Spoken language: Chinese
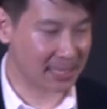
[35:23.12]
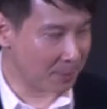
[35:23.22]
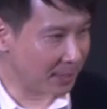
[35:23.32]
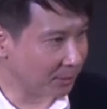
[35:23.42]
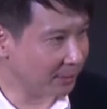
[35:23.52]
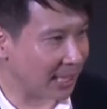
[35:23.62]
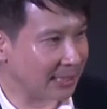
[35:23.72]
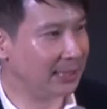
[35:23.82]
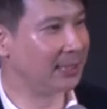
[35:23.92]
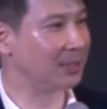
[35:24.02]
在这边有
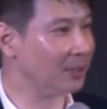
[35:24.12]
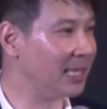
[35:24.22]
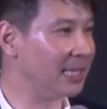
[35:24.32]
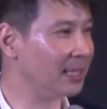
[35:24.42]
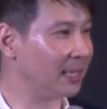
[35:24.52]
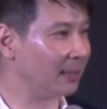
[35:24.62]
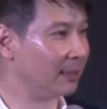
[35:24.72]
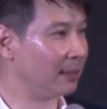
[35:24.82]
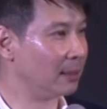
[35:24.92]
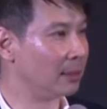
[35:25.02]
哪一个
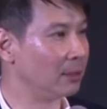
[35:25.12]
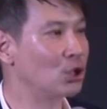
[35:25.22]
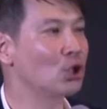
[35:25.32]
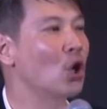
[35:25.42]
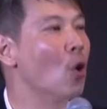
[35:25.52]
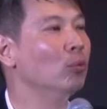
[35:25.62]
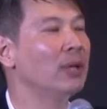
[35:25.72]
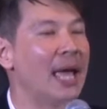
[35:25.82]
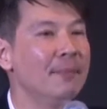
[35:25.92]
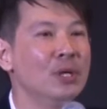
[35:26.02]
你是
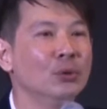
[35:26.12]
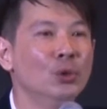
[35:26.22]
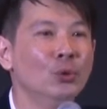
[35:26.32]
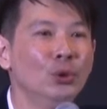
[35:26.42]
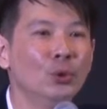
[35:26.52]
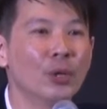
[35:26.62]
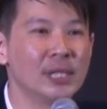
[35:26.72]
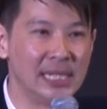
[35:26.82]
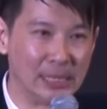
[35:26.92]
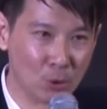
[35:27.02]
从来没有忧虑
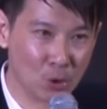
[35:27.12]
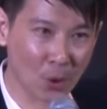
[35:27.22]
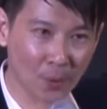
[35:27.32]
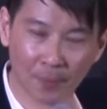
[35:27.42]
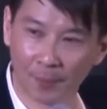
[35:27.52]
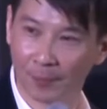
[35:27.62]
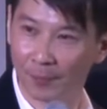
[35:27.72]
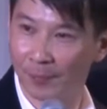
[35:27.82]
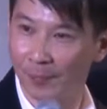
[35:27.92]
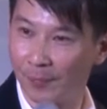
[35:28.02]
过的，请举手。
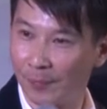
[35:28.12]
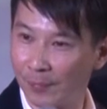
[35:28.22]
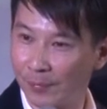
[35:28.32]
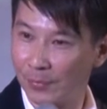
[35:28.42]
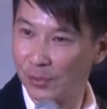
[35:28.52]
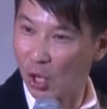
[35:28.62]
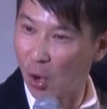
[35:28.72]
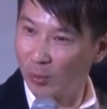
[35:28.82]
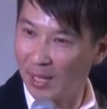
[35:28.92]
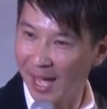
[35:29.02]

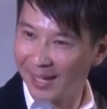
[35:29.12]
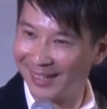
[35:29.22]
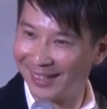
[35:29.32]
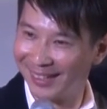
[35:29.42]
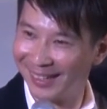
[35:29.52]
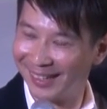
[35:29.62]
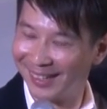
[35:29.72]
从来。